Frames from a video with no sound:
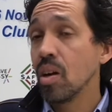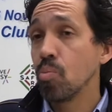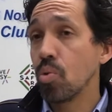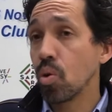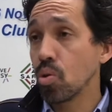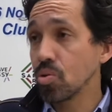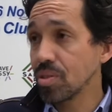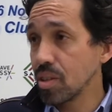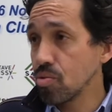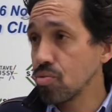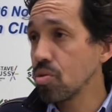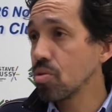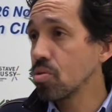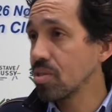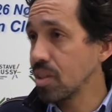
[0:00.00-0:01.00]
pour qu'on
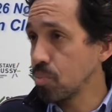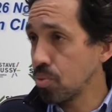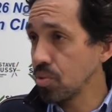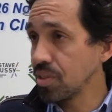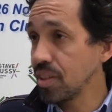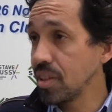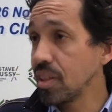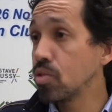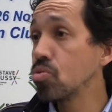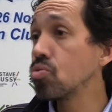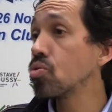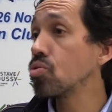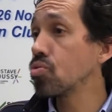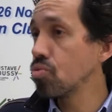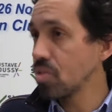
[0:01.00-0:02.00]
s'assure que cette protéine est
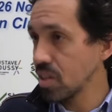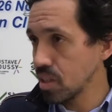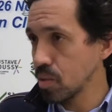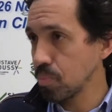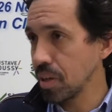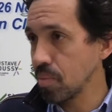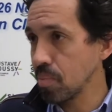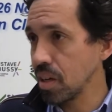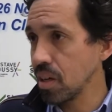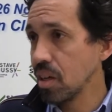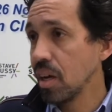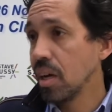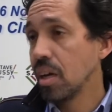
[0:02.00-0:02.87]
toujours surexprimée.